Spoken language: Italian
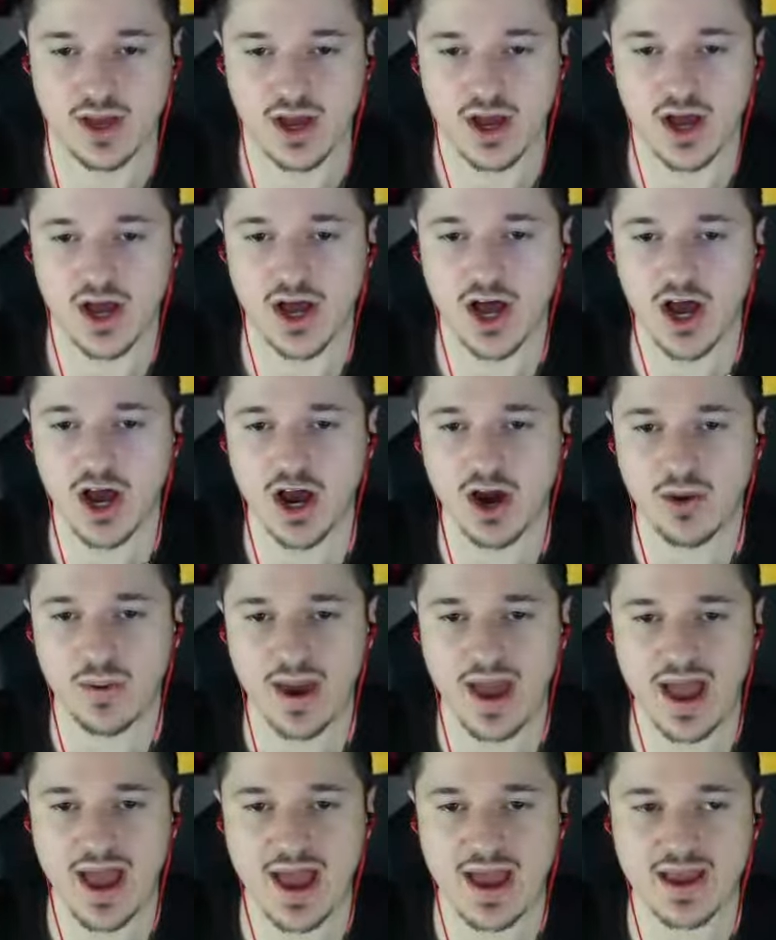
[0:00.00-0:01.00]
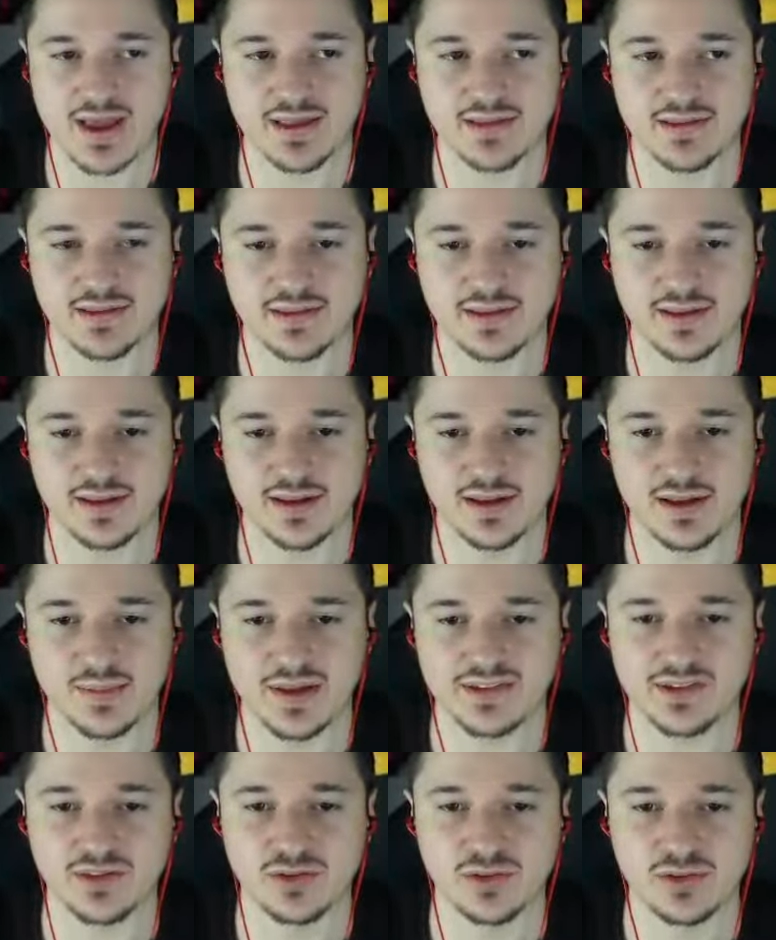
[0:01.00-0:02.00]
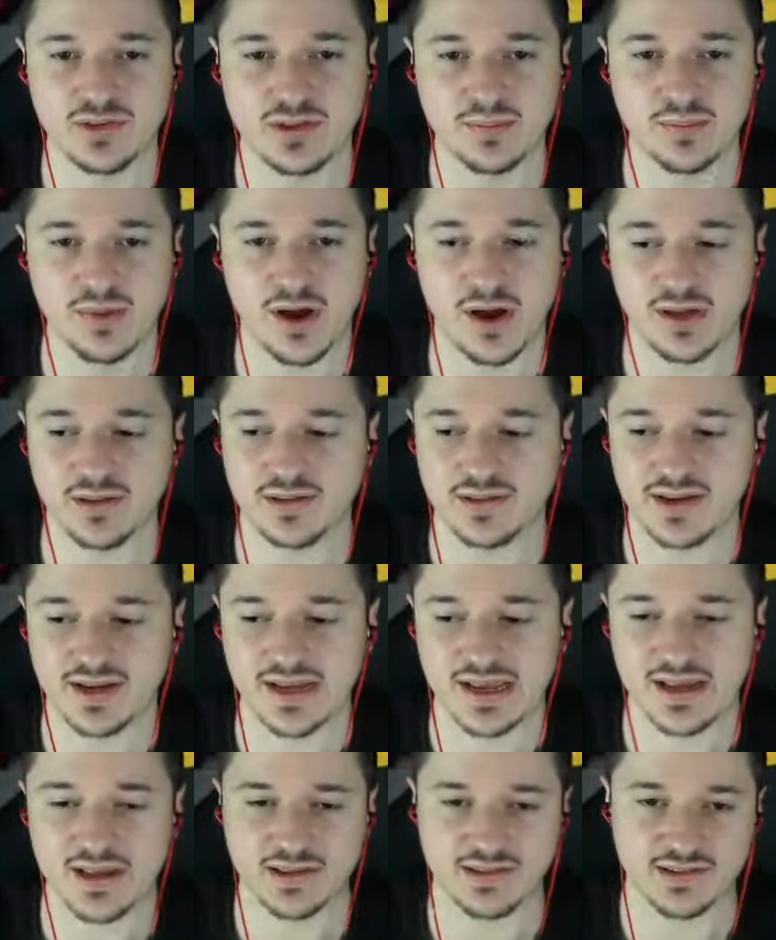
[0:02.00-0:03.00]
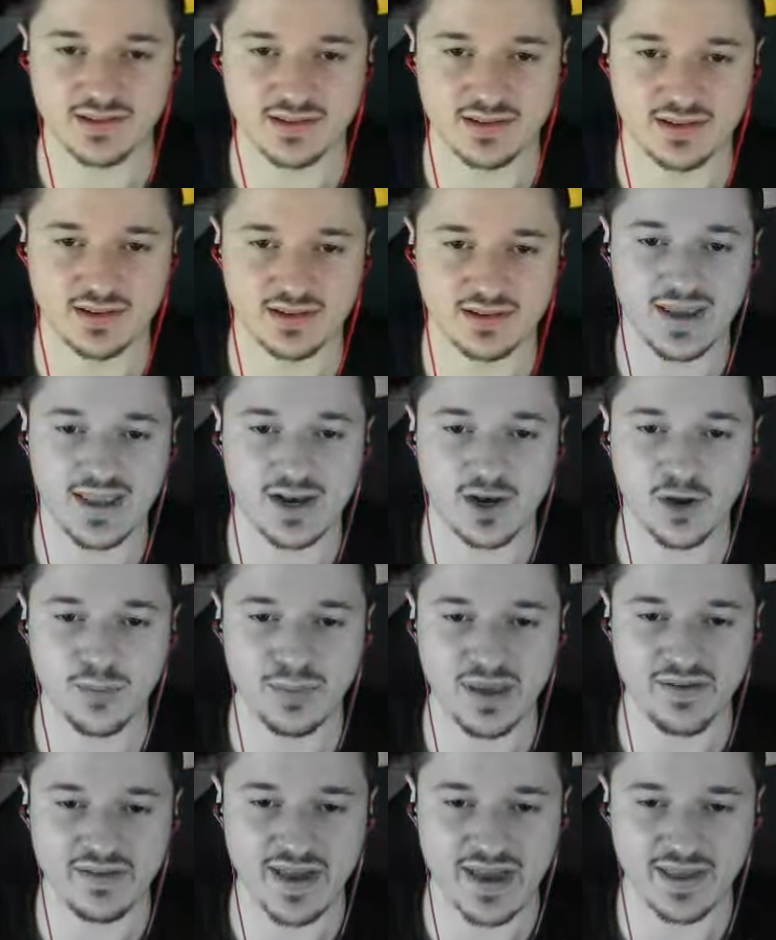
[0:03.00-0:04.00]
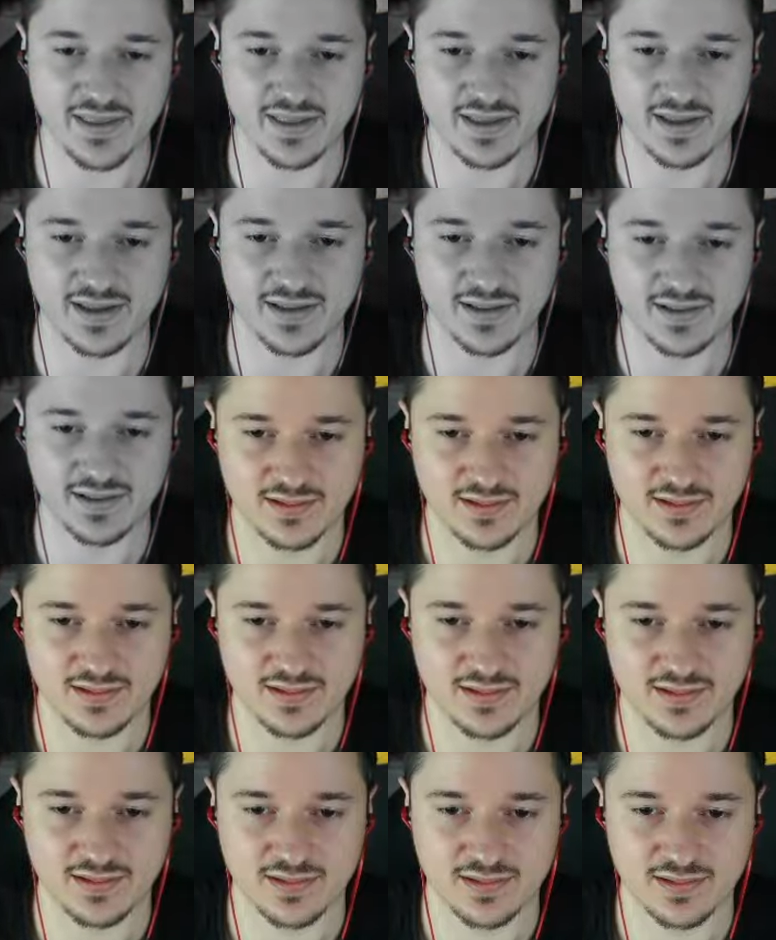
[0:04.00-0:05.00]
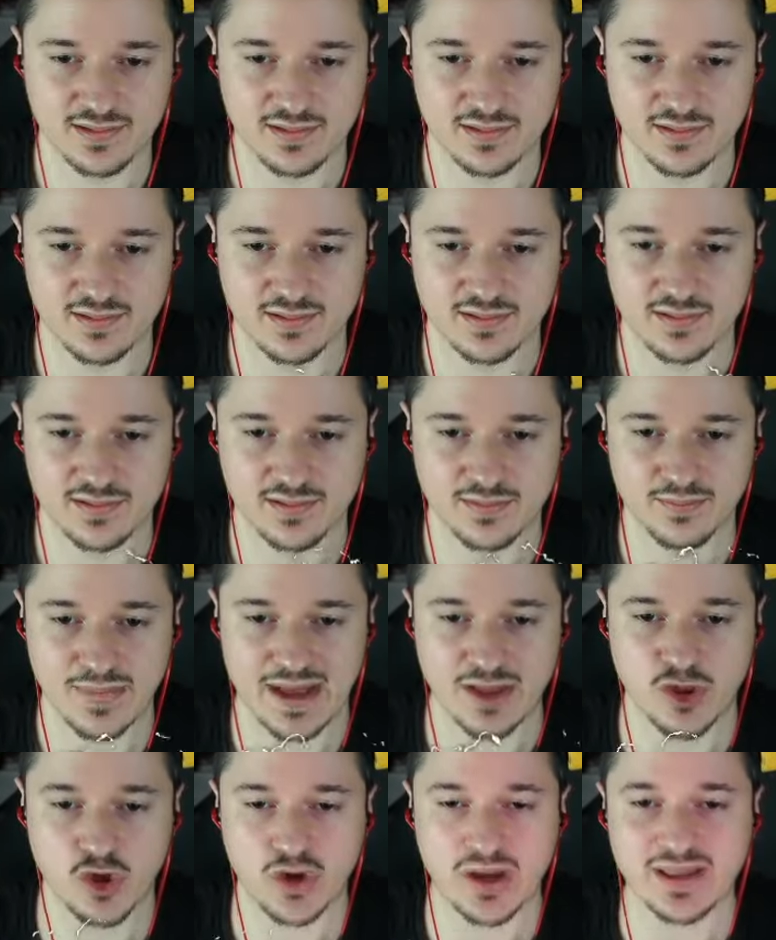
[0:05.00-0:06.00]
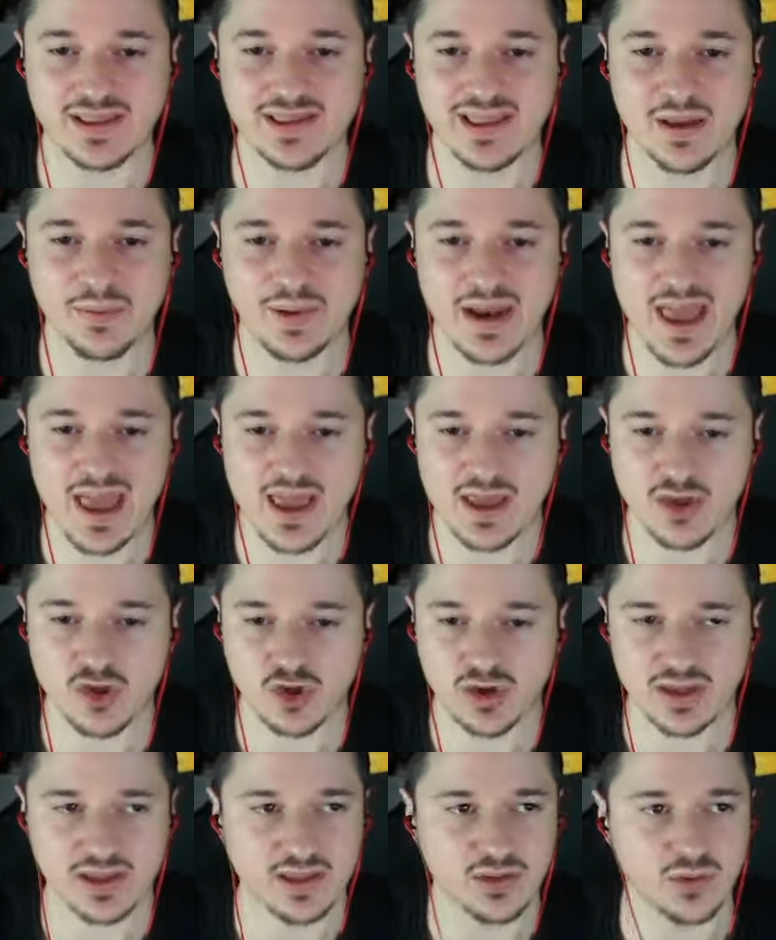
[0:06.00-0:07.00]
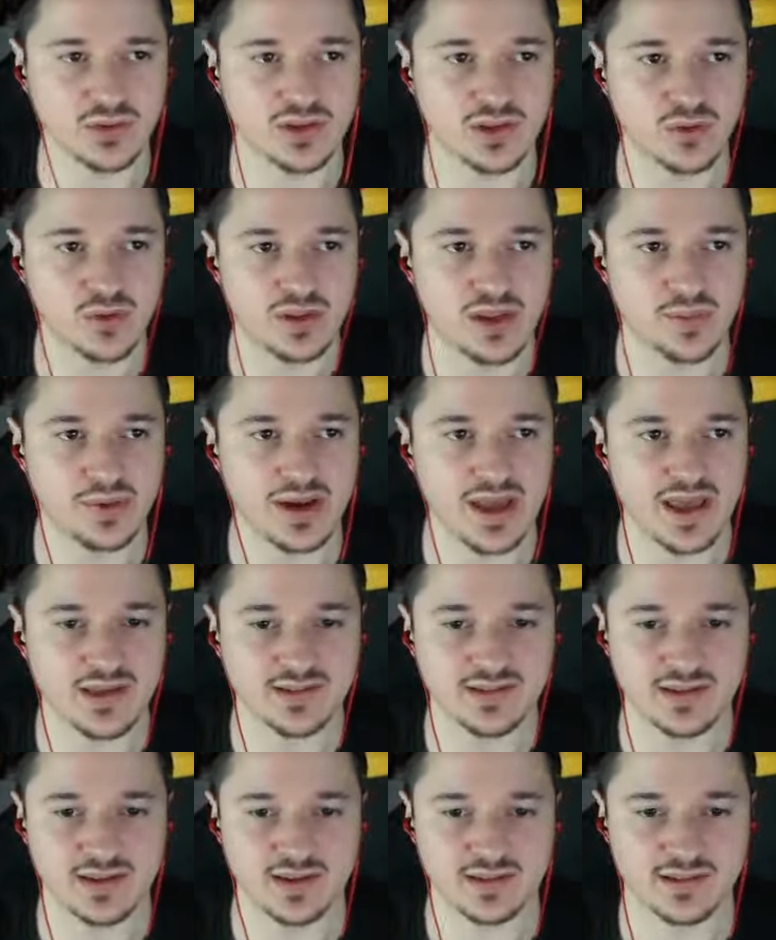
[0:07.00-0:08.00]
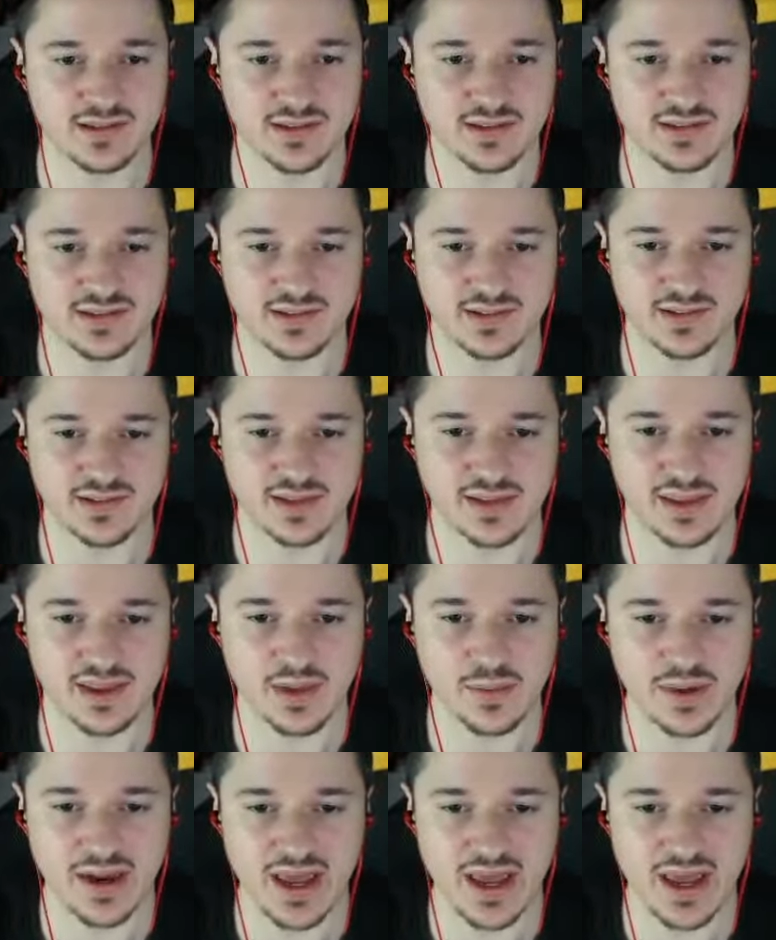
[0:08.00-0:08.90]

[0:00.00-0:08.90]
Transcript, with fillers: Alright, ma sono tutti bot ragazzi Ma che lobby avete? Boh. Ma giocate da play, giocate tutte e due da play, sì, sì, sì, siete da